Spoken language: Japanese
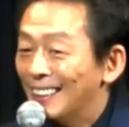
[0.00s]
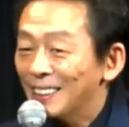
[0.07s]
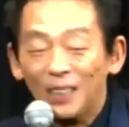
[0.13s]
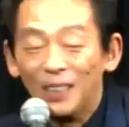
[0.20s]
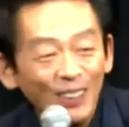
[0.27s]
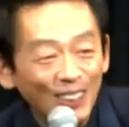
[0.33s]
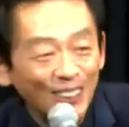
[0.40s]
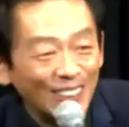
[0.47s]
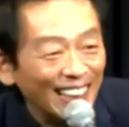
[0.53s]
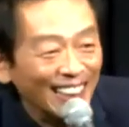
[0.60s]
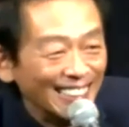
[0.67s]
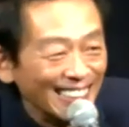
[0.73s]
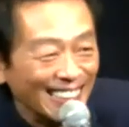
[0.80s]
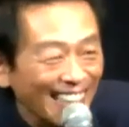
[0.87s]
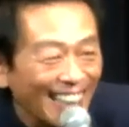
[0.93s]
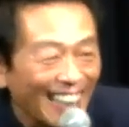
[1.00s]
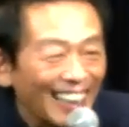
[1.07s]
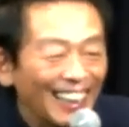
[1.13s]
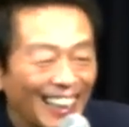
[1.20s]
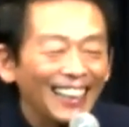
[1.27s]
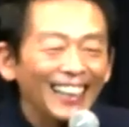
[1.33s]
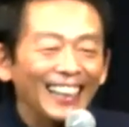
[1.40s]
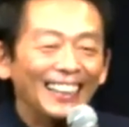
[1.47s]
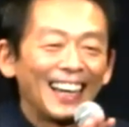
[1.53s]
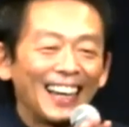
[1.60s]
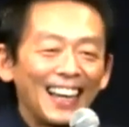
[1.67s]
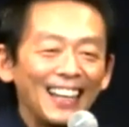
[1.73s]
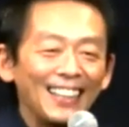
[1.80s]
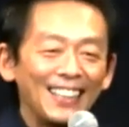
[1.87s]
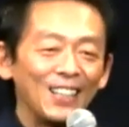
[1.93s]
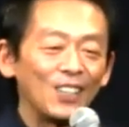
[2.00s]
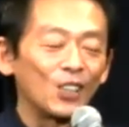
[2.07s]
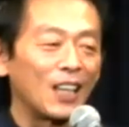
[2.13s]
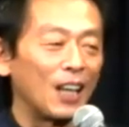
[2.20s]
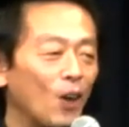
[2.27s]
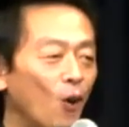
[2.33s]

ズブズブなんですね。だから善弘さん、